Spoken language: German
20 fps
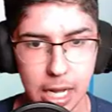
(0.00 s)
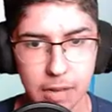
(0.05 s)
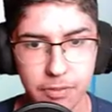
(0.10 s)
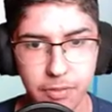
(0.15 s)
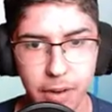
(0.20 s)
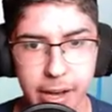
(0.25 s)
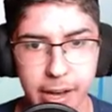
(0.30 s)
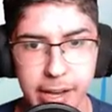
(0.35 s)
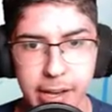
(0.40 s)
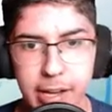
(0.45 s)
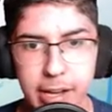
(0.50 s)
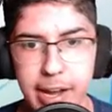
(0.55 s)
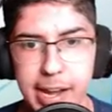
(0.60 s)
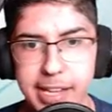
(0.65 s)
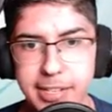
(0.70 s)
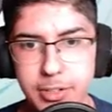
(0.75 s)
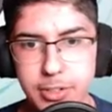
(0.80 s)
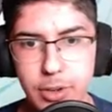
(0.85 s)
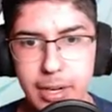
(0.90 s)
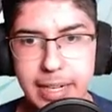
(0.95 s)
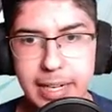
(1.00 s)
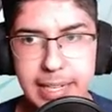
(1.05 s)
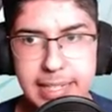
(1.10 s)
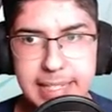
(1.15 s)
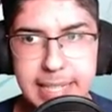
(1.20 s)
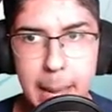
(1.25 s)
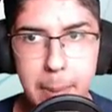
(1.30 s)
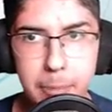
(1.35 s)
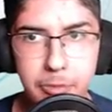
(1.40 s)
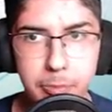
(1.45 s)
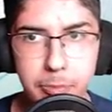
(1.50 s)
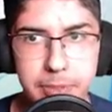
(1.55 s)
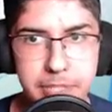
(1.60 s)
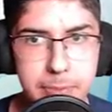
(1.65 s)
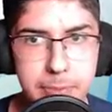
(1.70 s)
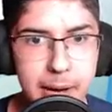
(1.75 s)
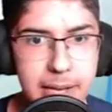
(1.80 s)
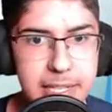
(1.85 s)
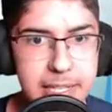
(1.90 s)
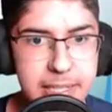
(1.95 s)
Weil es wird so lange jetzt kämpfen, bis die
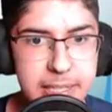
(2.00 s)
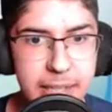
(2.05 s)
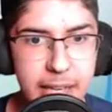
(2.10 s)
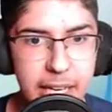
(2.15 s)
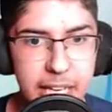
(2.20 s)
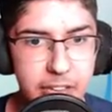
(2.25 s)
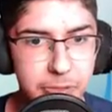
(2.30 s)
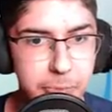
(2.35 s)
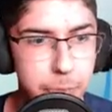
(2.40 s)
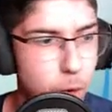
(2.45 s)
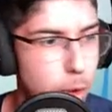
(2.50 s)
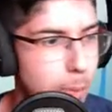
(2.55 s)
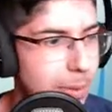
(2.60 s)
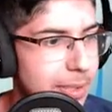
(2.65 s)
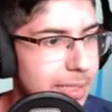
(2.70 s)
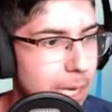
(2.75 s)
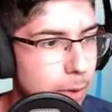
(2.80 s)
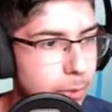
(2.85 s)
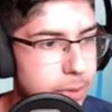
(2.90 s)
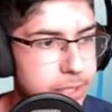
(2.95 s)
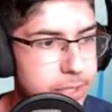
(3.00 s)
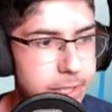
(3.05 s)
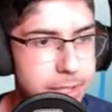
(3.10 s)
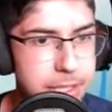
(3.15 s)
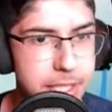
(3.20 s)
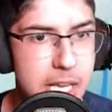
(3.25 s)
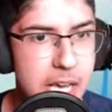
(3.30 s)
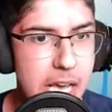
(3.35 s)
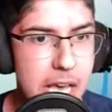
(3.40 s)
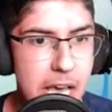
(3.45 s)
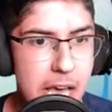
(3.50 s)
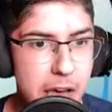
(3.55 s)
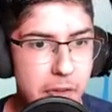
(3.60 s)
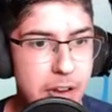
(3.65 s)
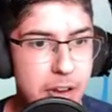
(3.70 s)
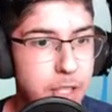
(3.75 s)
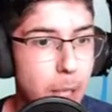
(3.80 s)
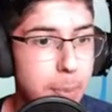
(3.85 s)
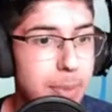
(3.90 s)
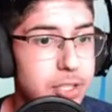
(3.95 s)
meisten ihre Gift-Pokémon down sind.
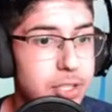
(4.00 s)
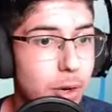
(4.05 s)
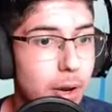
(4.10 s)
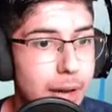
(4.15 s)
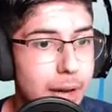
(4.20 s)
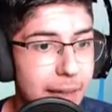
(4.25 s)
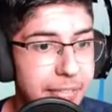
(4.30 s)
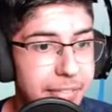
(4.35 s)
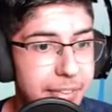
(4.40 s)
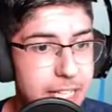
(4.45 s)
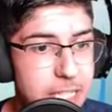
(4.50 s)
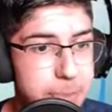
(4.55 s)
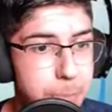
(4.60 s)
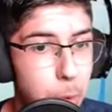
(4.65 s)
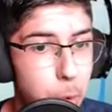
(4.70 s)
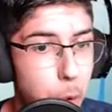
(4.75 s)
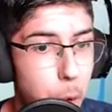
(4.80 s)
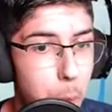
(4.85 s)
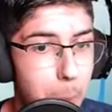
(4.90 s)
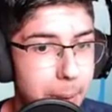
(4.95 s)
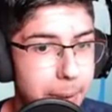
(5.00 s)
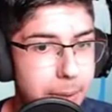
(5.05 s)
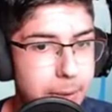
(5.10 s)
Vielleicht kommt jetzt auch ein anderes Pokémon,